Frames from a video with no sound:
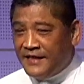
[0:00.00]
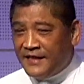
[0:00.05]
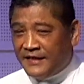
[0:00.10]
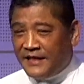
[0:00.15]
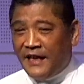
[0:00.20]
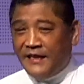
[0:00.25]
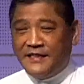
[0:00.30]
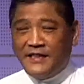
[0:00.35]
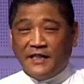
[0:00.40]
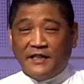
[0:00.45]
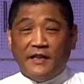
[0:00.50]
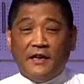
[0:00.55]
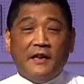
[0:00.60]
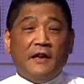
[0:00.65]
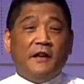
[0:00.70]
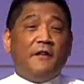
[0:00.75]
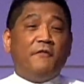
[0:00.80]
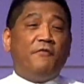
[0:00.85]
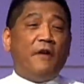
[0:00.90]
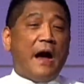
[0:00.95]
但是
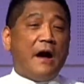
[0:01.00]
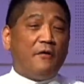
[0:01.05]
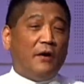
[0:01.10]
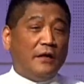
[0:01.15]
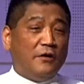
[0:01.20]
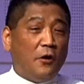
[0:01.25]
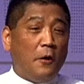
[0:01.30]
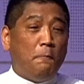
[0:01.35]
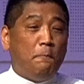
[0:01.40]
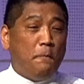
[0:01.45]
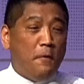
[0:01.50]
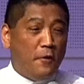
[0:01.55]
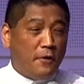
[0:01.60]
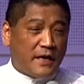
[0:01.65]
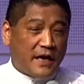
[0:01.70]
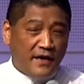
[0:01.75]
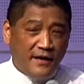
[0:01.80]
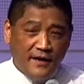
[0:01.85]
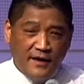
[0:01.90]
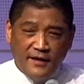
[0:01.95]
法官说不
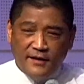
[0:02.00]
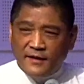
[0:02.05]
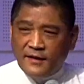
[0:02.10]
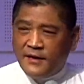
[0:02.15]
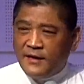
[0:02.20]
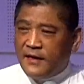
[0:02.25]
可能，